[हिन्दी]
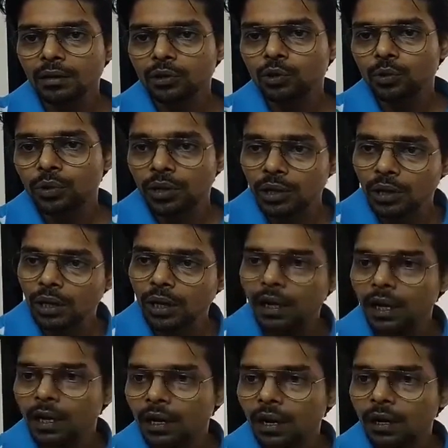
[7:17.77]
तो
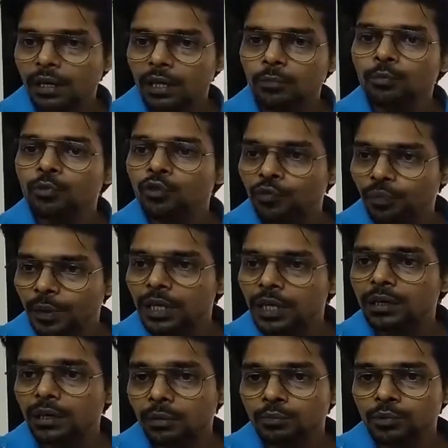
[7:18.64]
इन्हें लगा कि
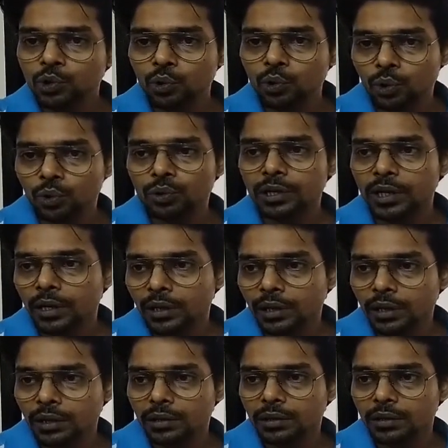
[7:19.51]
मूवमेंट कमजोर हो
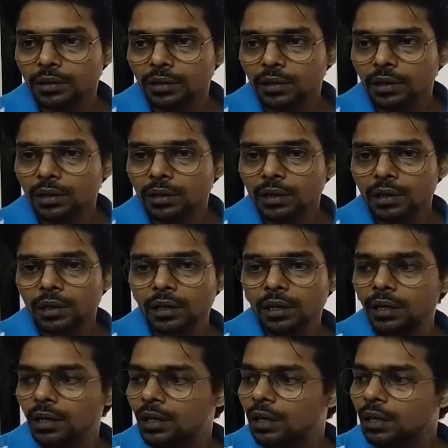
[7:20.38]
जाएगा
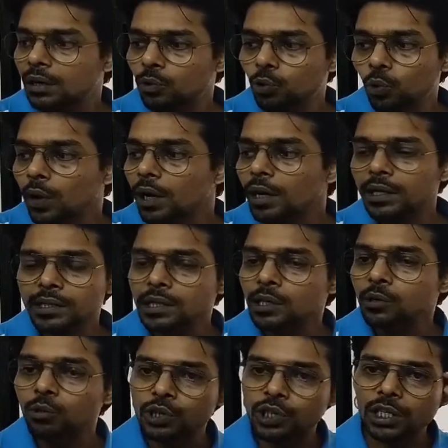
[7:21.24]
लेकिन हुआ
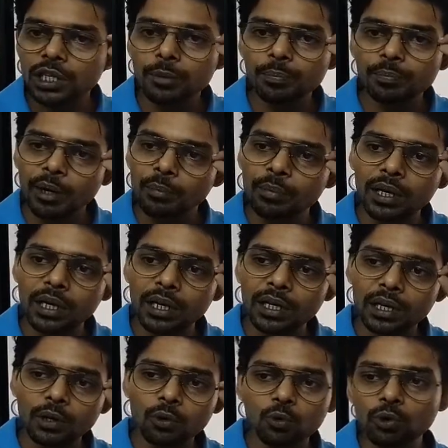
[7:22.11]
ऐसा कुछ नहीं
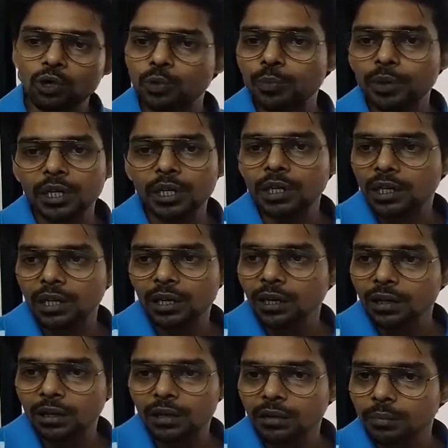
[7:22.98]
पब्लिक ने कुछ भी
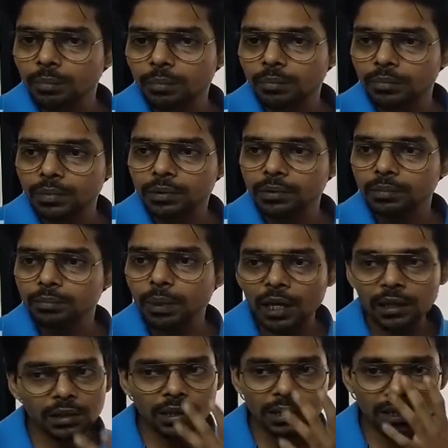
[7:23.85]
इनका
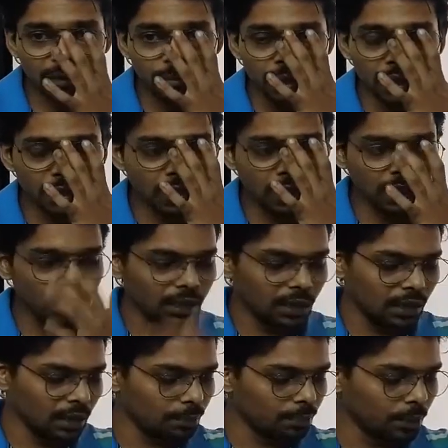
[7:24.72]
बात का समर्थन
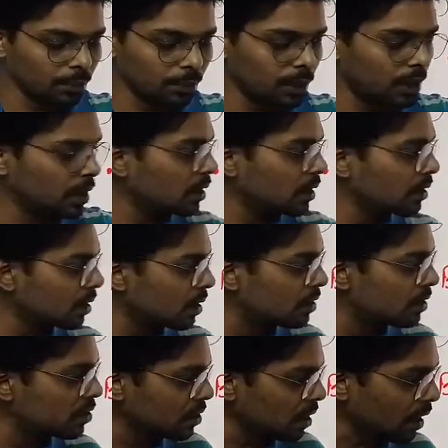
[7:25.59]
नहीं किया पब्लिक
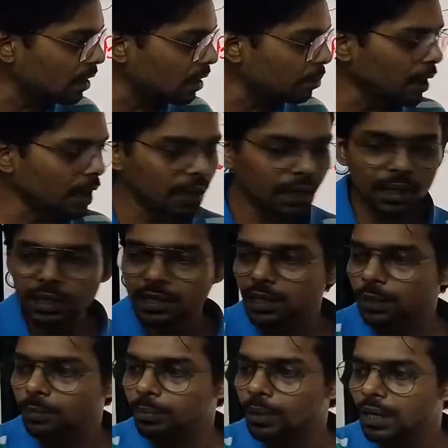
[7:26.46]
की सारी
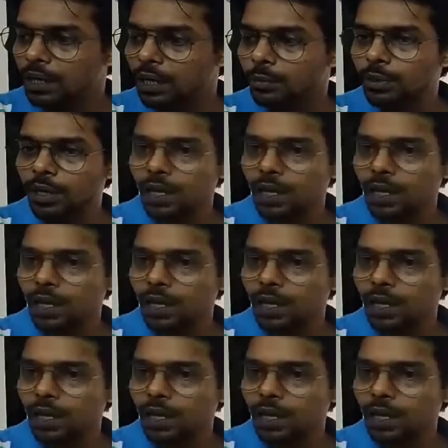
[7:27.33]
पार्टीज ने मिलकर